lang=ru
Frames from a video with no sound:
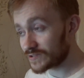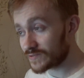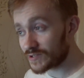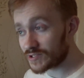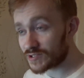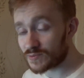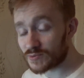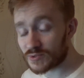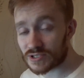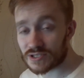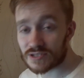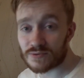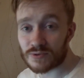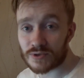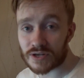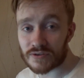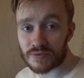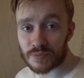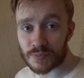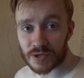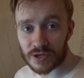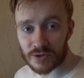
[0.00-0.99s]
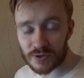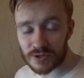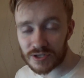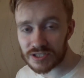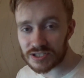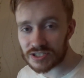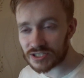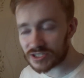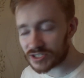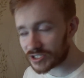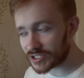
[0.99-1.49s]
в зависимости от того, как вы
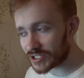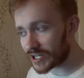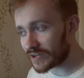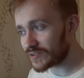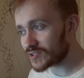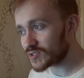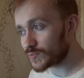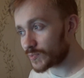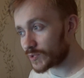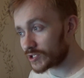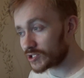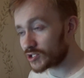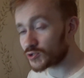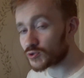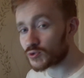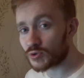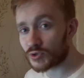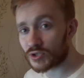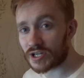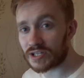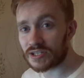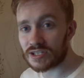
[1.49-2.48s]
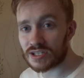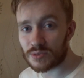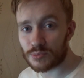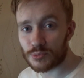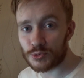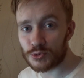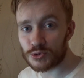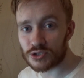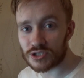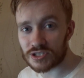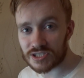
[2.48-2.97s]
проходите, эта игра вас пройдет экран, и она
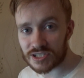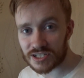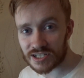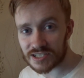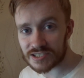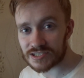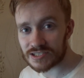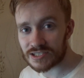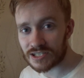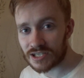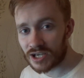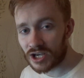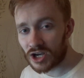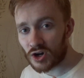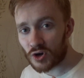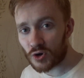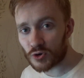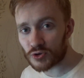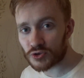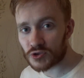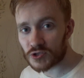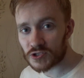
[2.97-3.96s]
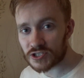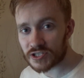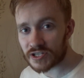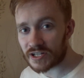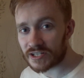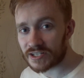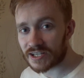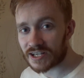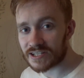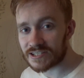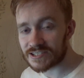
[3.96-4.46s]
будет интересной от
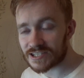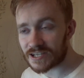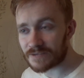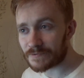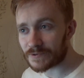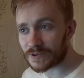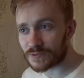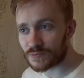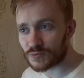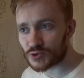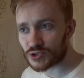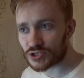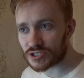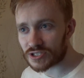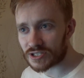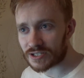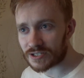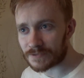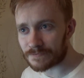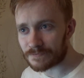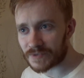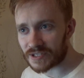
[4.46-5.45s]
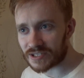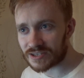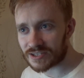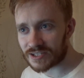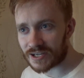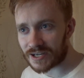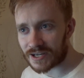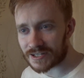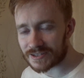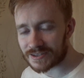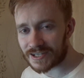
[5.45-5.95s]
начала до конца, потому что
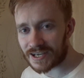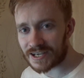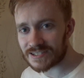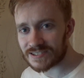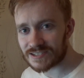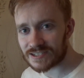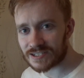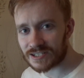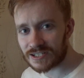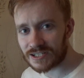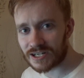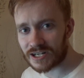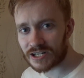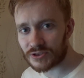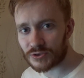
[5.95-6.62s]
это одна из тех игр,